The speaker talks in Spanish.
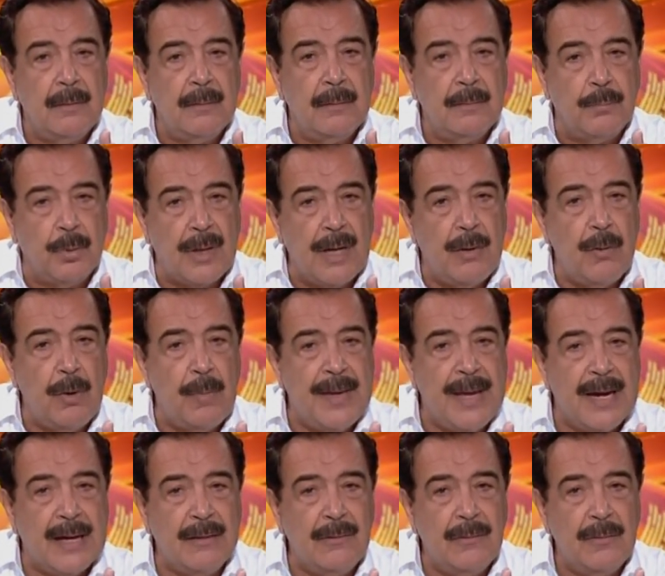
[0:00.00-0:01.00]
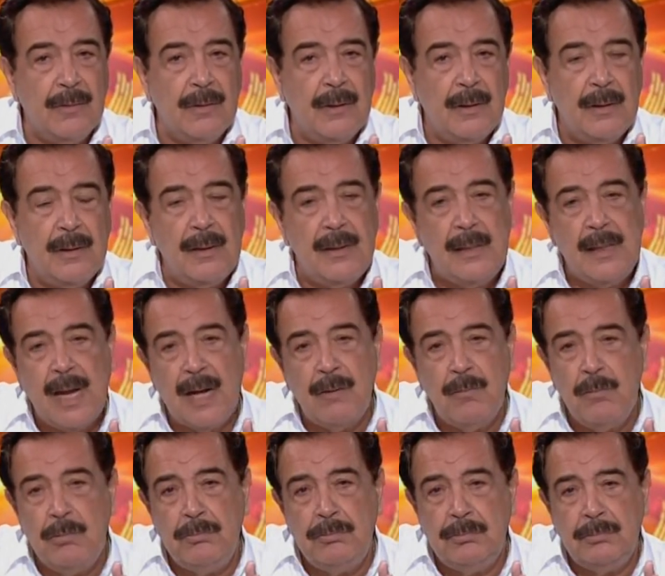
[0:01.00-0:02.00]
por el gobierno y
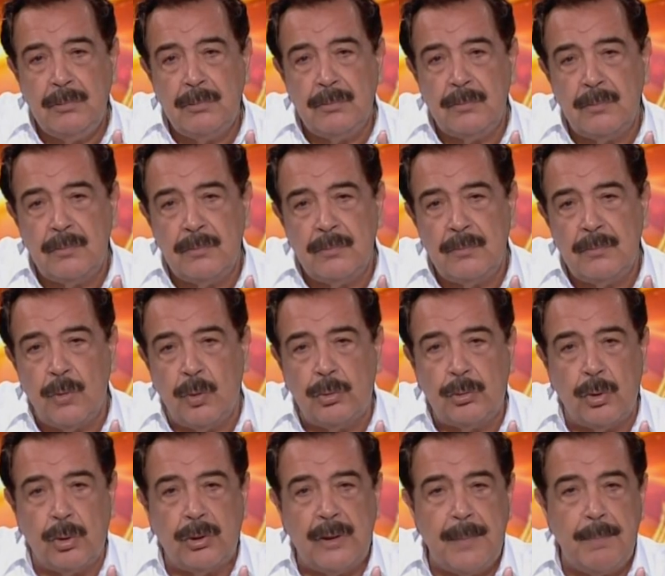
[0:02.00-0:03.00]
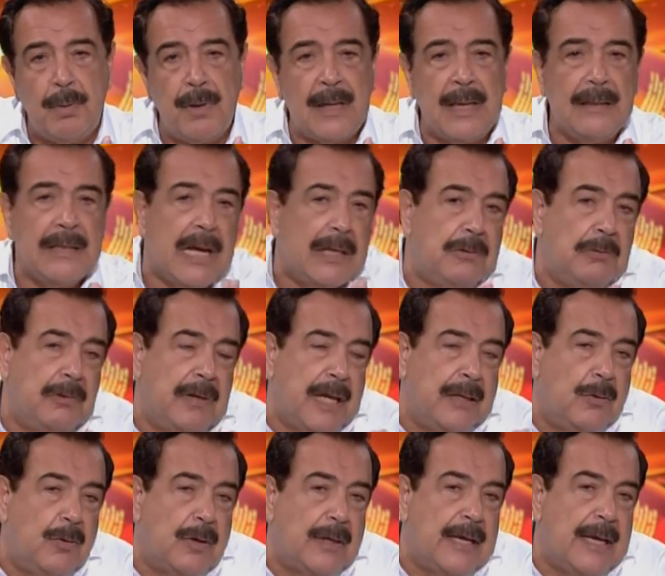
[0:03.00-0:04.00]
algún otro tipo de candidato que
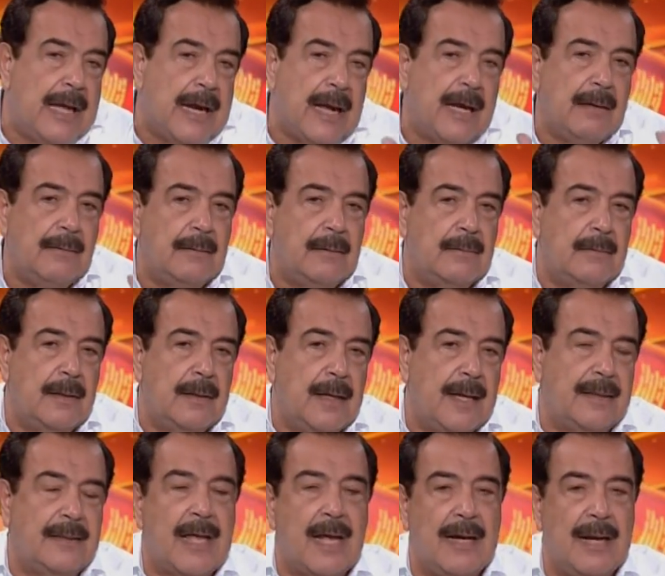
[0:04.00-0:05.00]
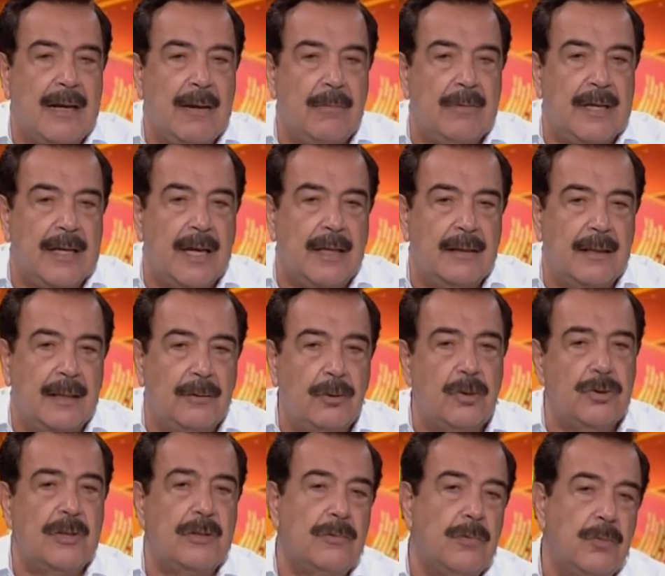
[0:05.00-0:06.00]
no quiera estar en la unidad.
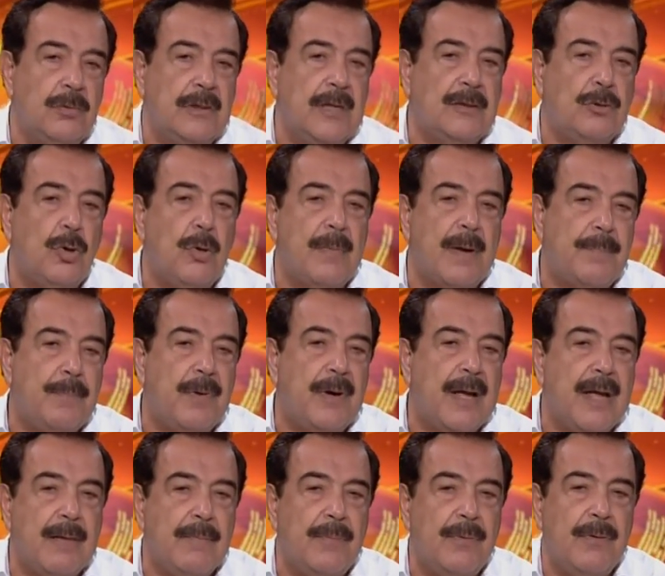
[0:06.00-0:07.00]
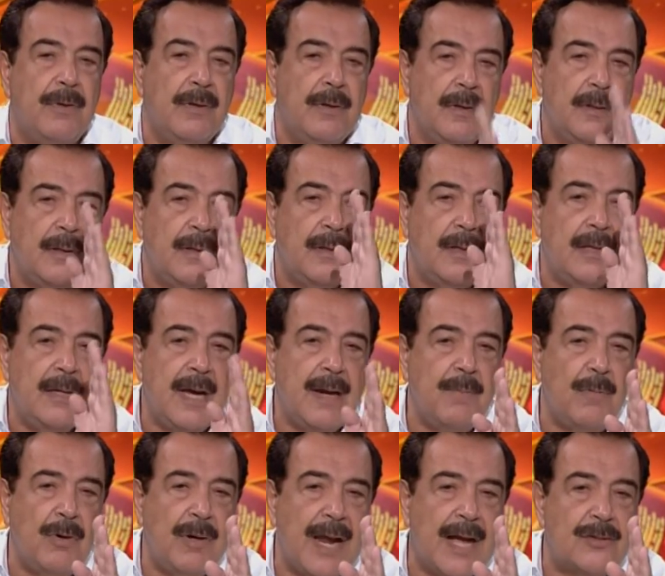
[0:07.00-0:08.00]
Entonces, usted toma, por ejemplo,
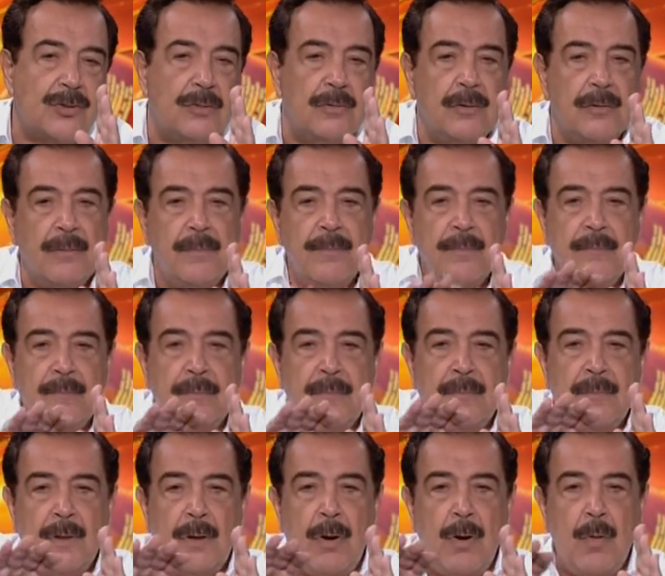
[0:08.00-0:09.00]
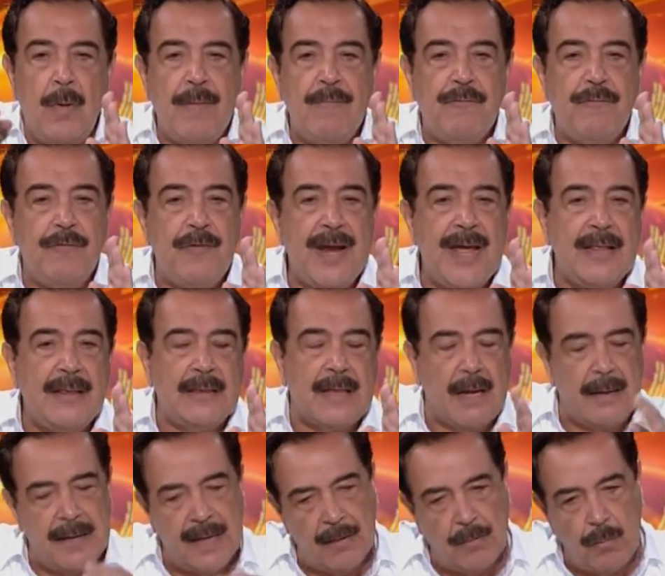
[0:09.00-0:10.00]
Guillermo Lazo, lo
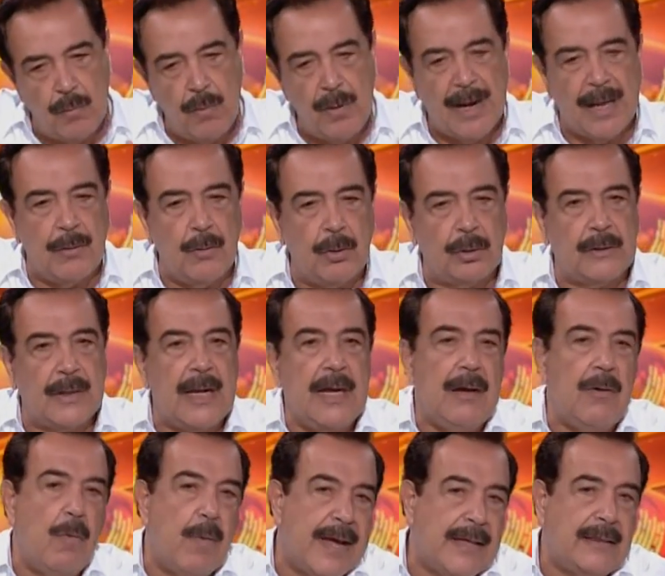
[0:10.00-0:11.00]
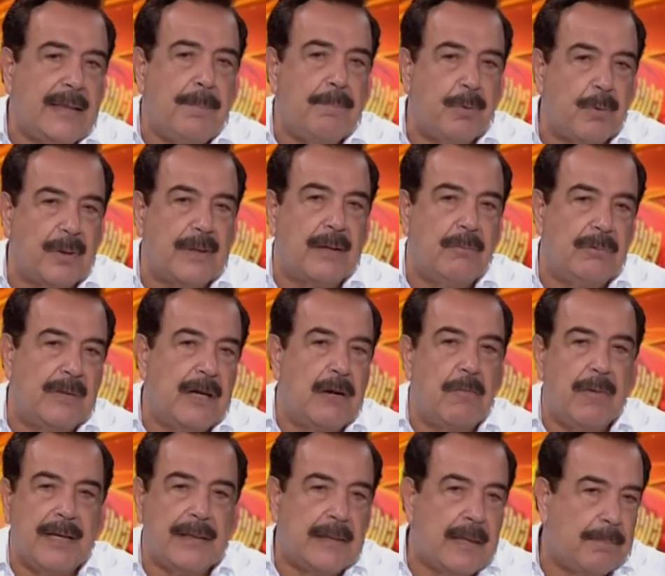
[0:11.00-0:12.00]
enfrenta en una, dos, tres encuestas, porque una
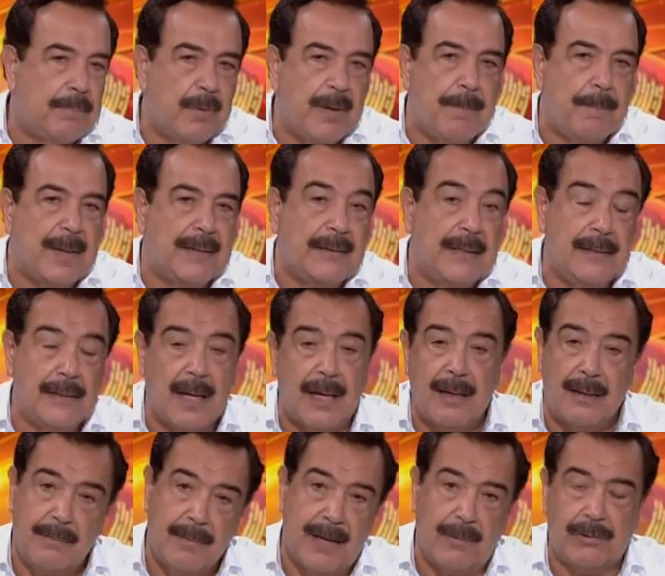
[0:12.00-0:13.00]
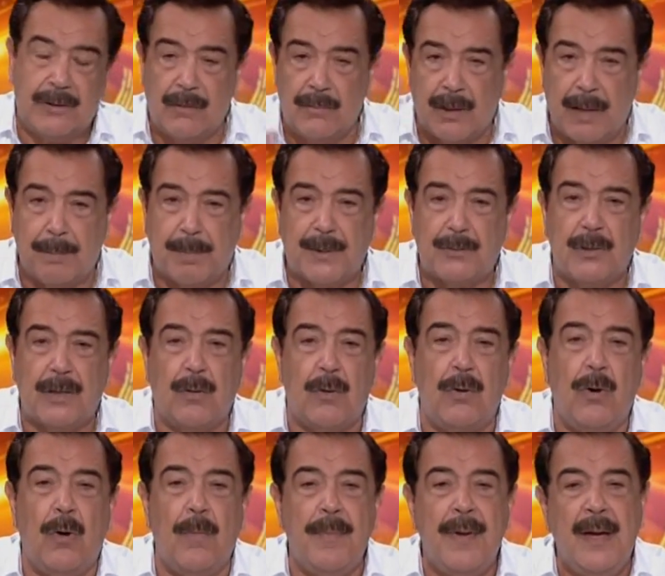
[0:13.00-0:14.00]
encuesta puede patinar, eh, vea usted lo que pasó en
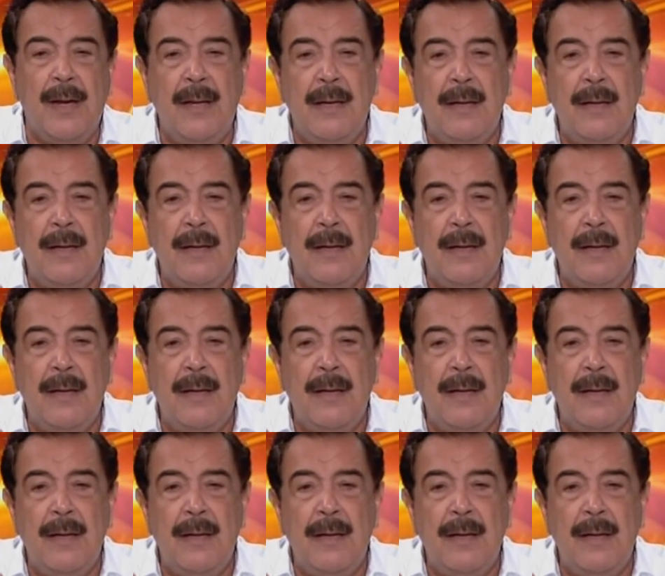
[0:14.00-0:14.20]
Colombia,